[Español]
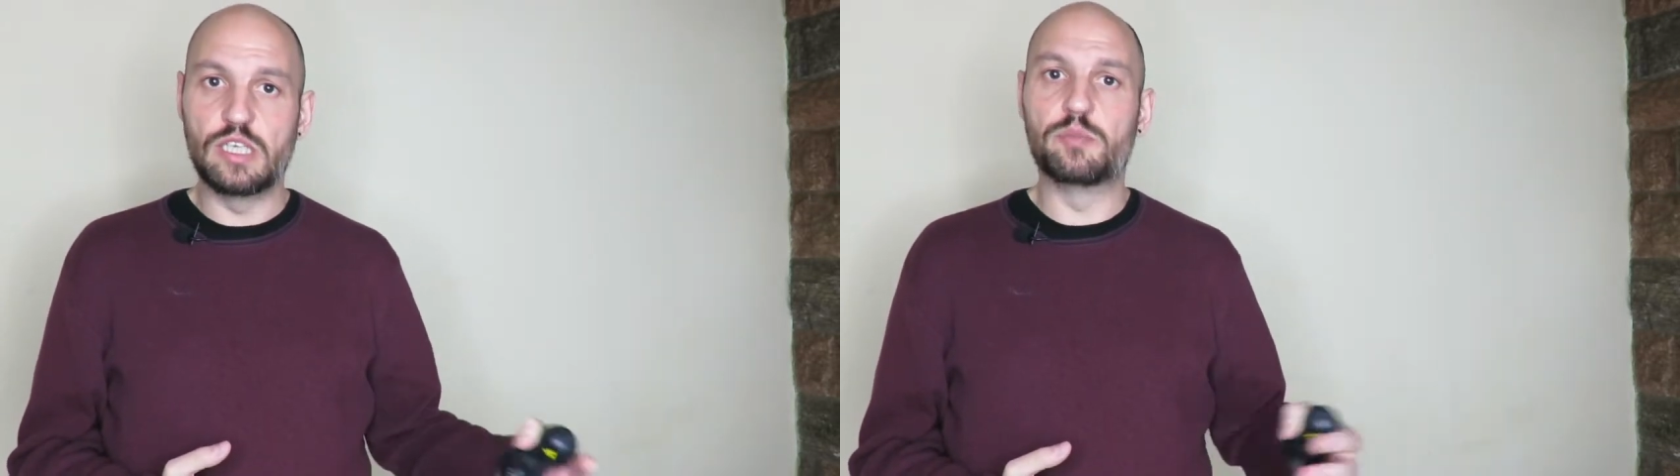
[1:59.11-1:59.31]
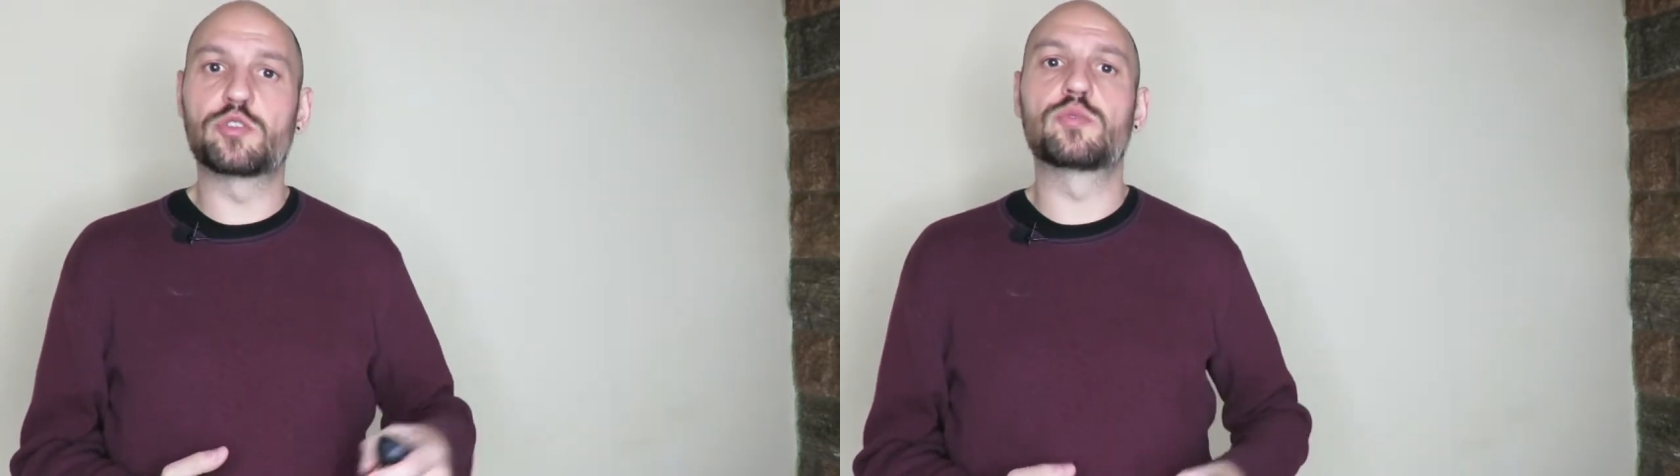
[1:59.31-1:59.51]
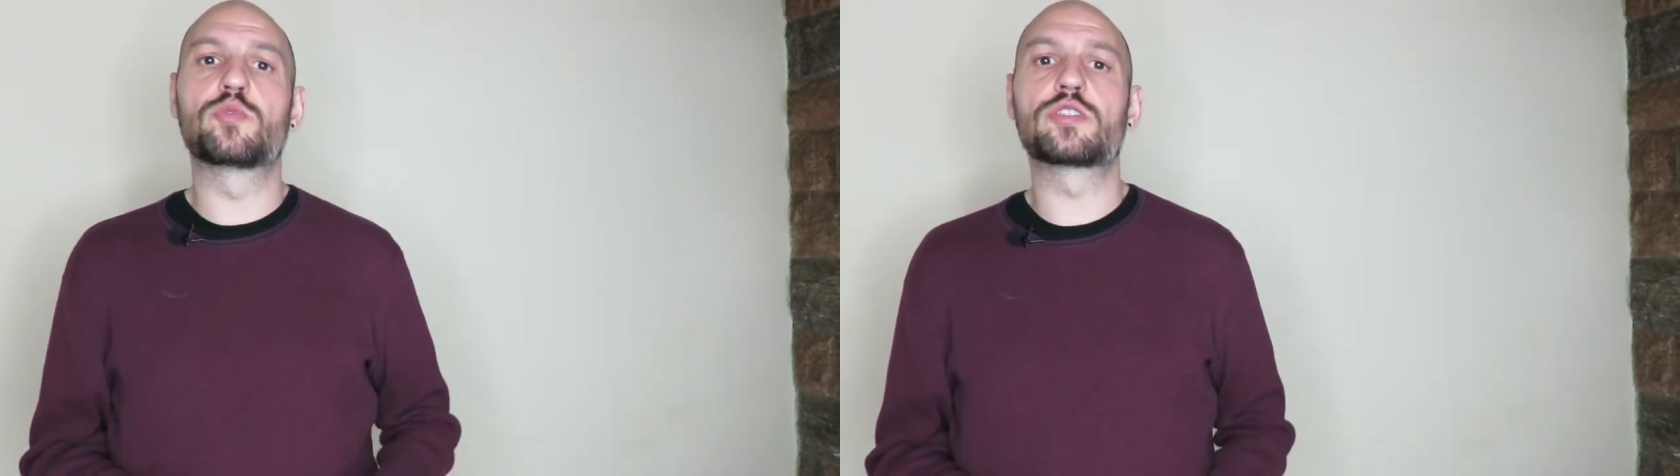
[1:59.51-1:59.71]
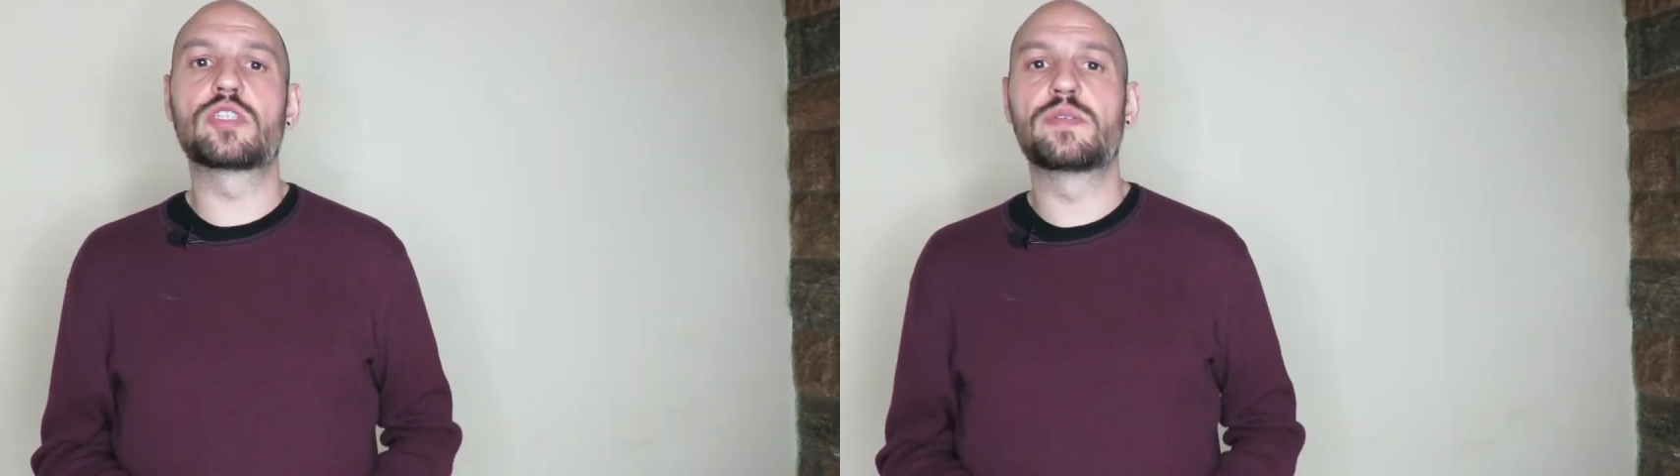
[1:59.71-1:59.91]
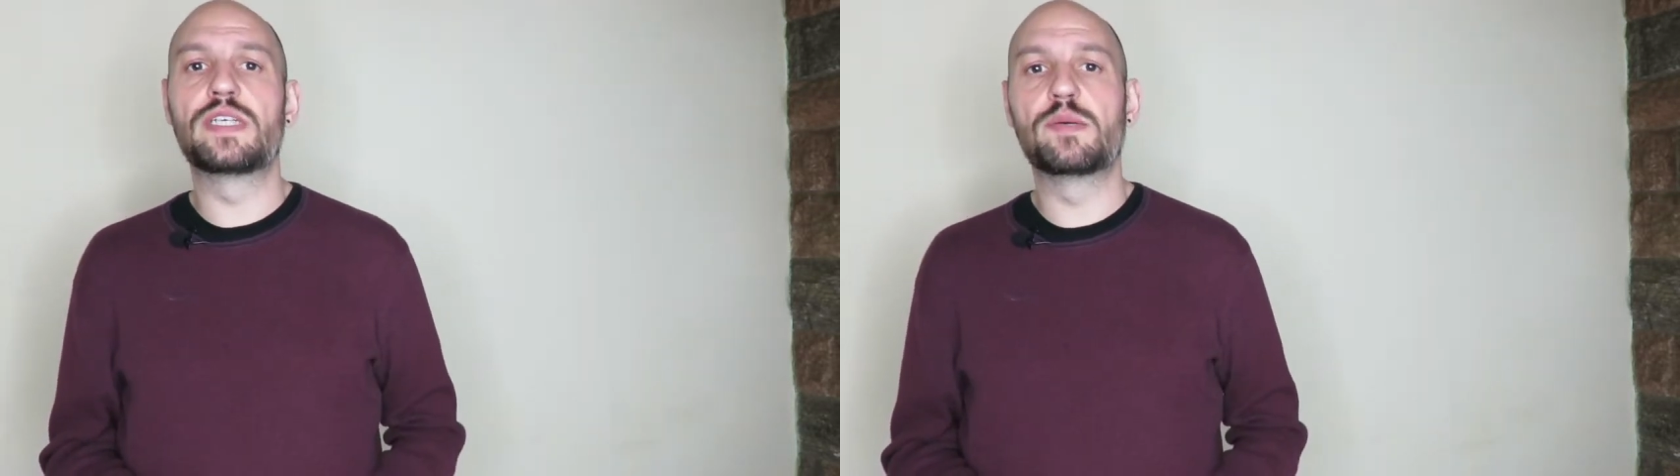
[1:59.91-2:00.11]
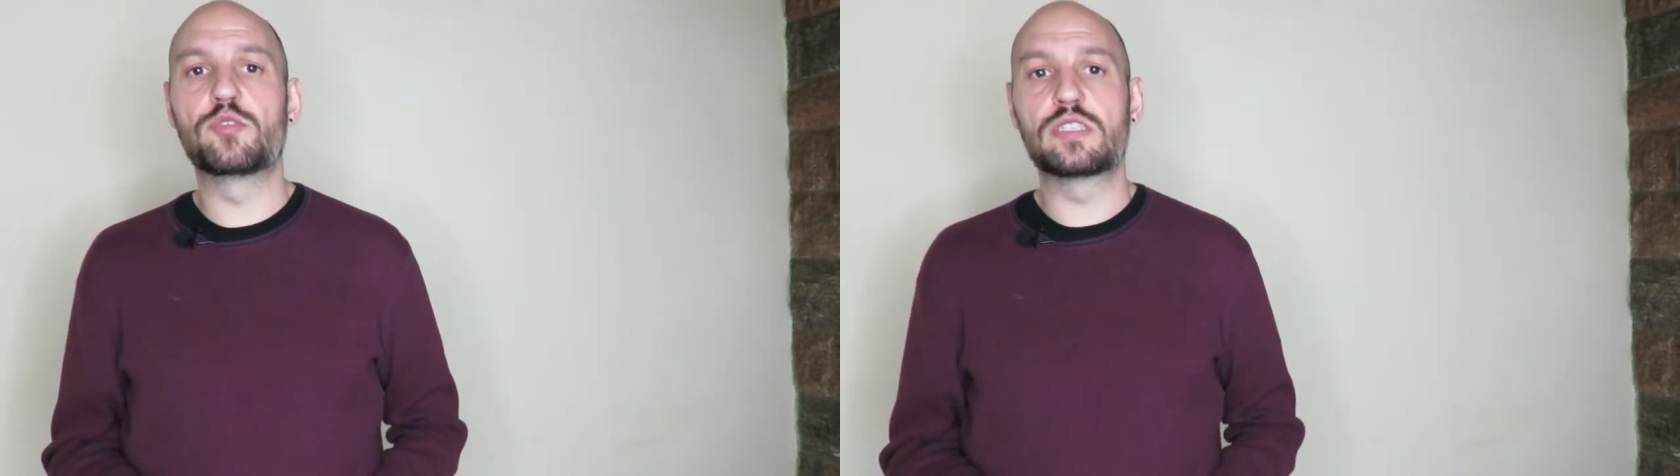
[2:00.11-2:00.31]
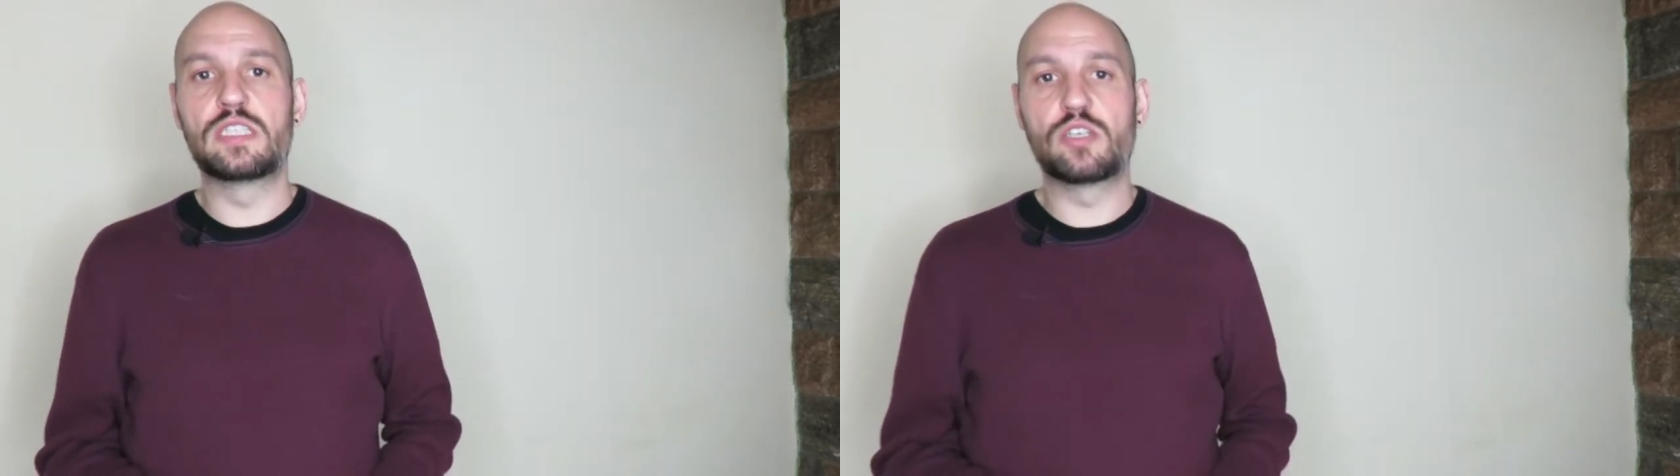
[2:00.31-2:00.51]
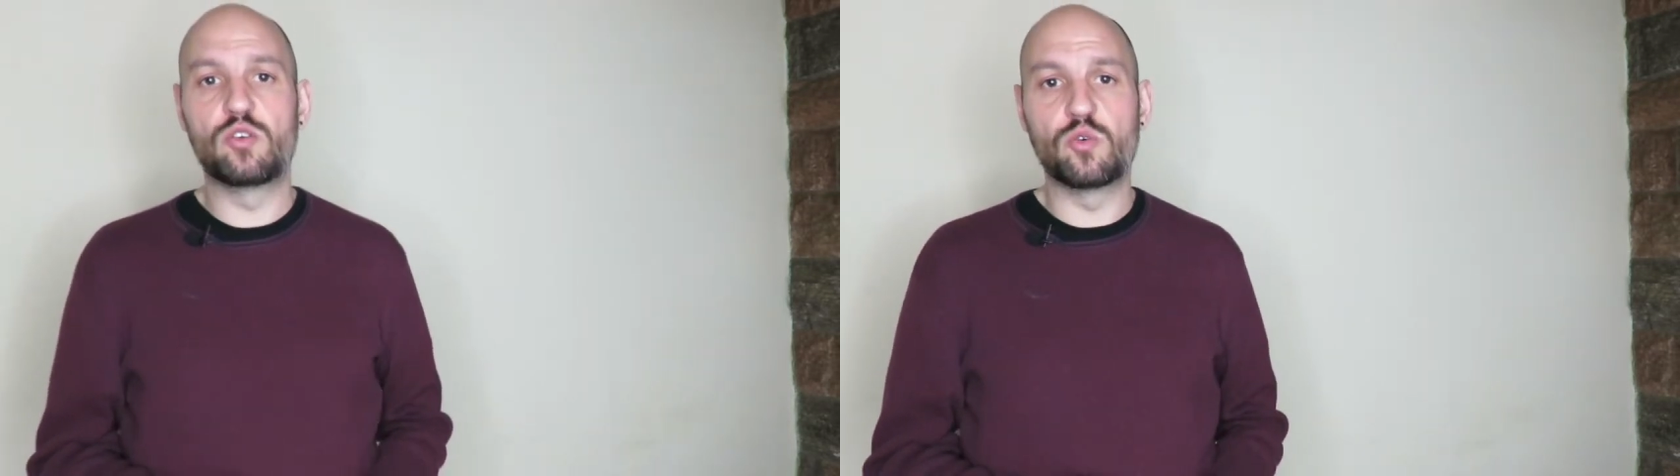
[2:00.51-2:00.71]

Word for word: y por supuesto deberíamos tenerlo